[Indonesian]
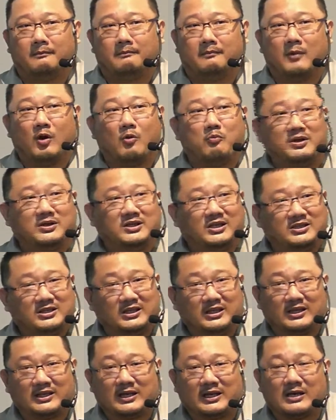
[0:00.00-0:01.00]
mau
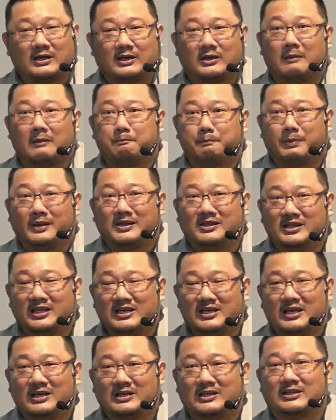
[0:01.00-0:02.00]
menyisihkan
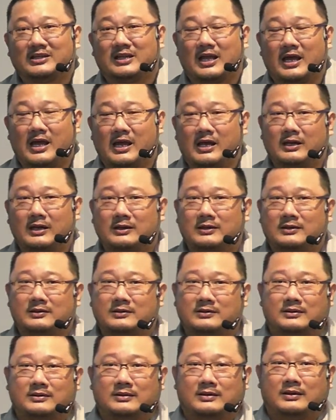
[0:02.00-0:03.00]
kepentingan kita
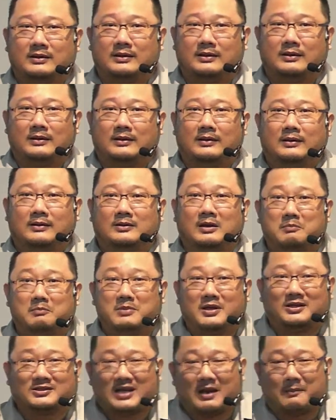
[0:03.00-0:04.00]

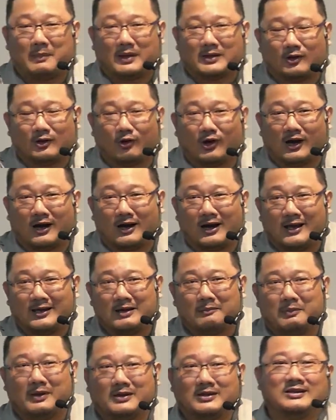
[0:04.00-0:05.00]
demi keselamatan orang lain
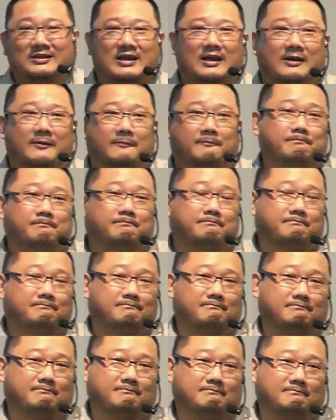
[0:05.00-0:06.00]
apa tidak.
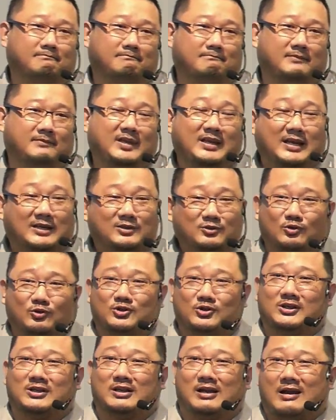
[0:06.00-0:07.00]
Ini kan contoh
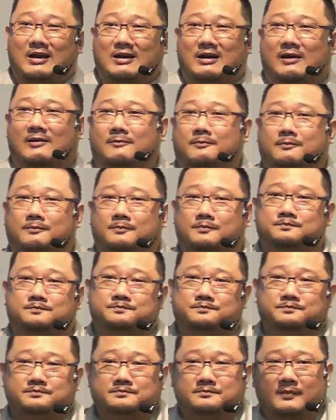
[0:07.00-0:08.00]
sederhana.
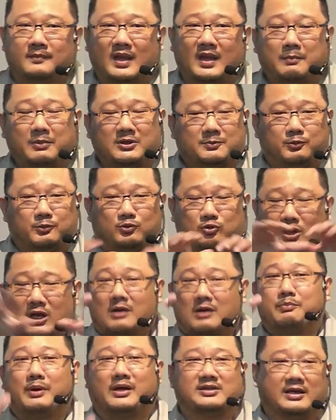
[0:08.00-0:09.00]
Tapi sebetulnya
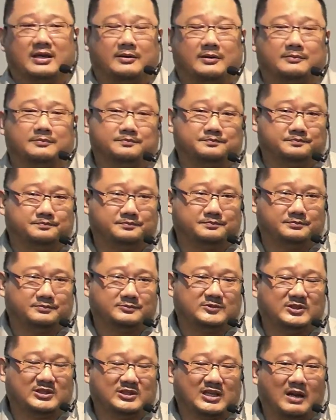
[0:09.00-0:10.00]
kan banyak
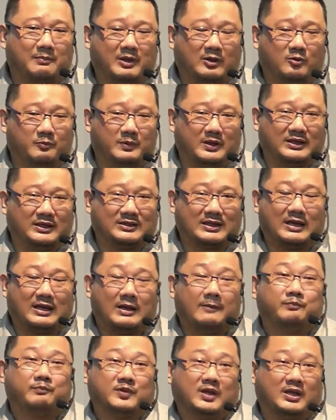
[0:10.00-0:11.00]
di dalam kehidupan kita,
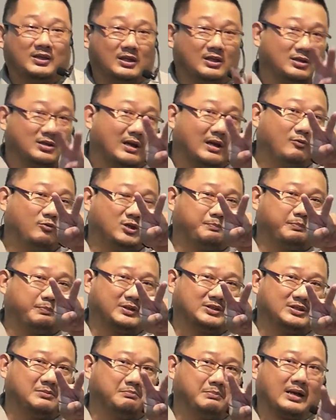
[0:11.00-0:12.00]
kita selalu di
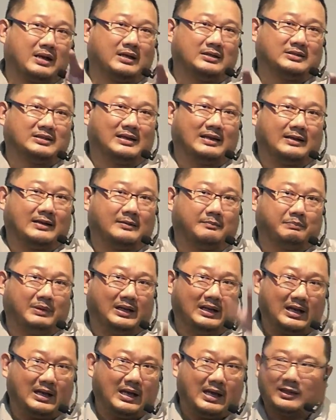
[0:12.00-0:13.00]
persimpangan jalan,
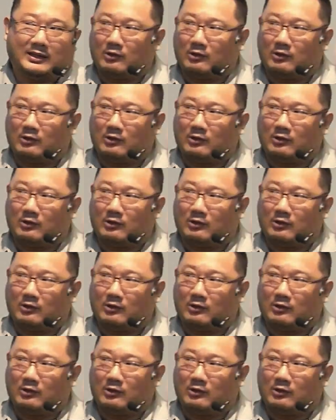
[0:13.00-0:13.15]
pilih A